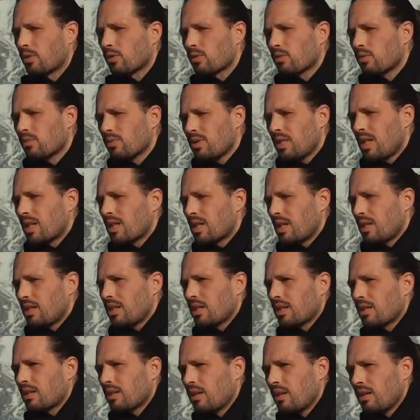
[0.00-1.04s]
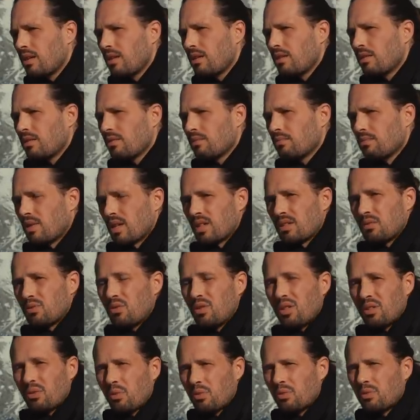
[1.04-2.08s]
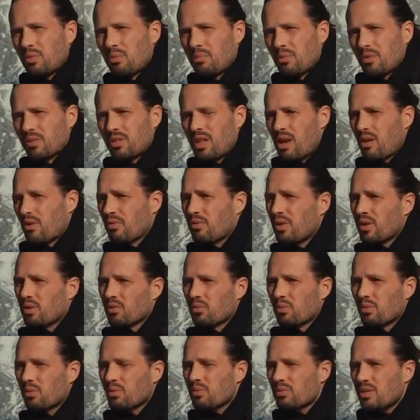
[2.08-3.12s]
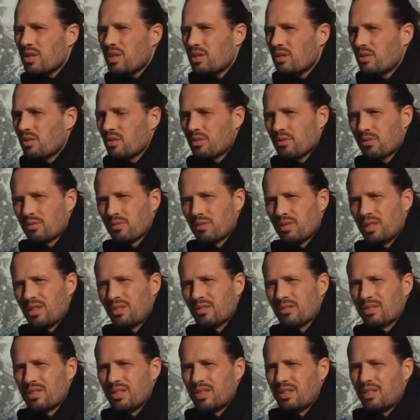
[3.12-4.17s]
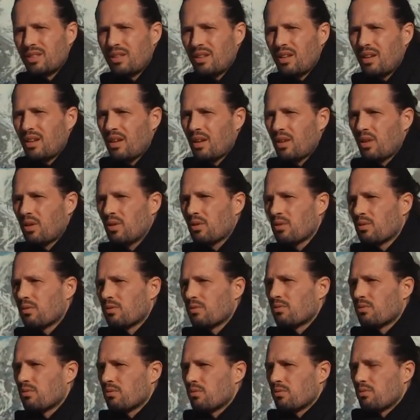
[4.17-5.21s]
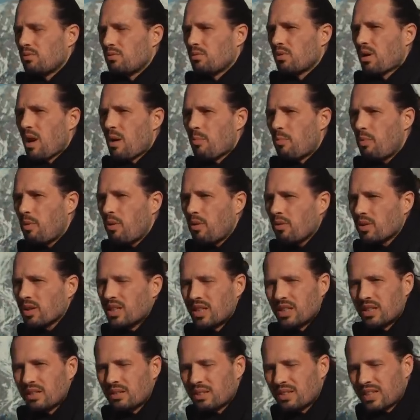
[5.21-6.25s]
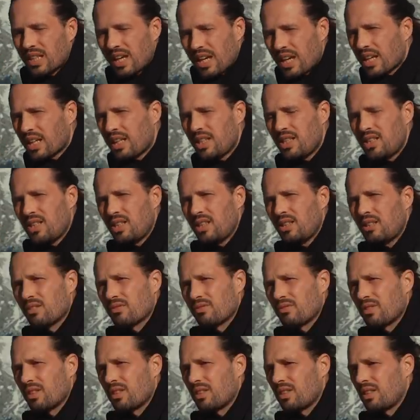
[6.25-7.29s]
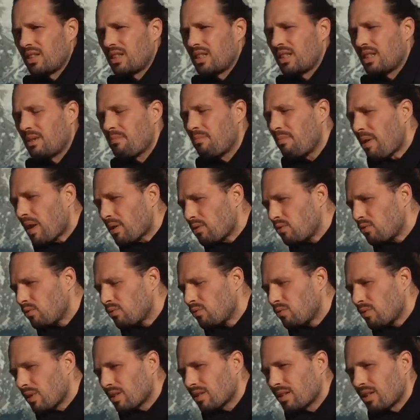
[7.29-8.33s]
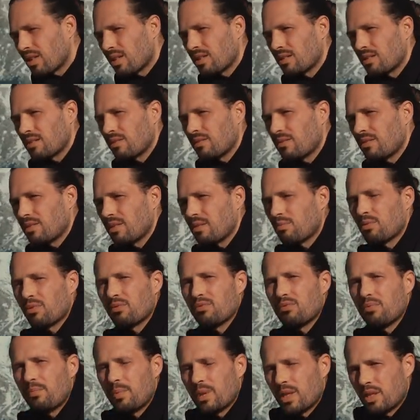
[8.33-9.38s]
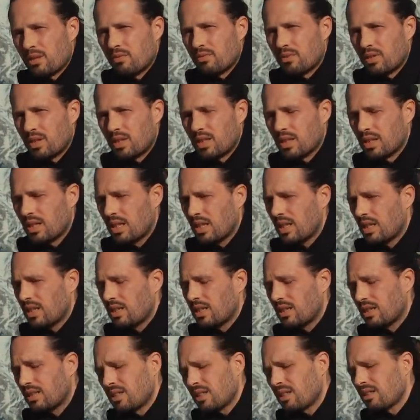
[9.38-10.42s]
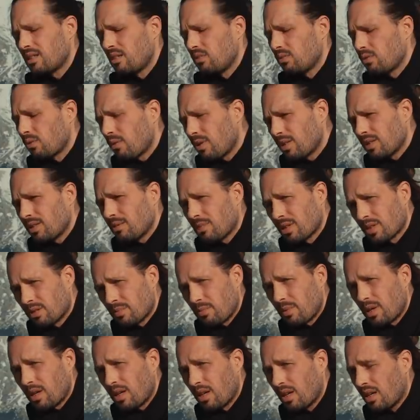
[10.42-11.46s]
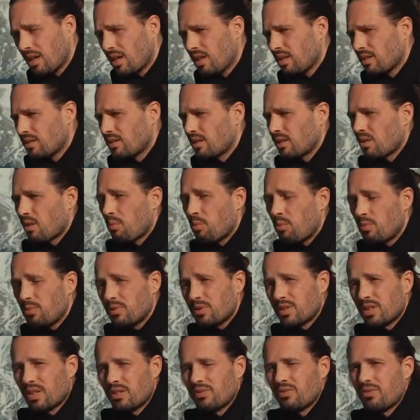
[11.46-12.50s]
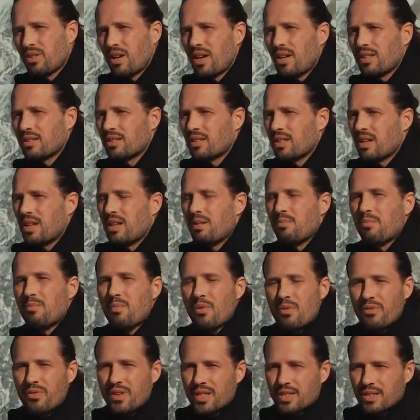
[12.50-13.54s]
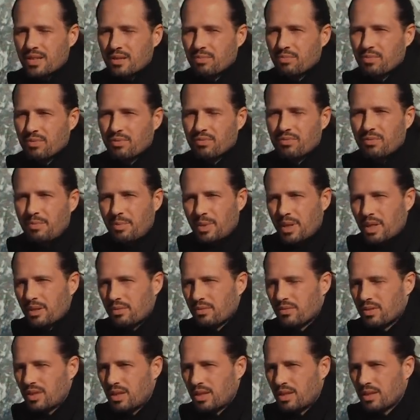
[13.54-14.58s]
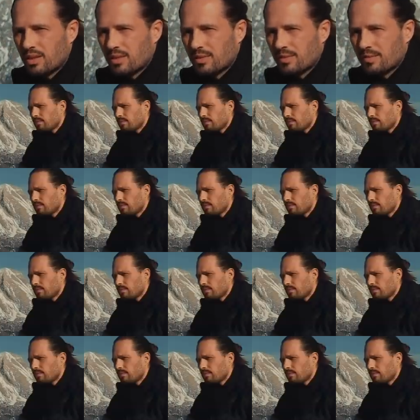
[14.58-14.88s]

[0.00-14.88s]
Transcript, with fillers: Et quand on dit à quelqu'un que bah, tu es trop dans le mental, en fait, on conditionne son identité sur un plan qui est très rigide en fait et qui n'est pas du tout intéressant d'un point de vue pédagogique. Et ça c'est le troisième aspect, c'est qu'en plus cette phrase elle est mauvaise d'un point de vue pédagogique.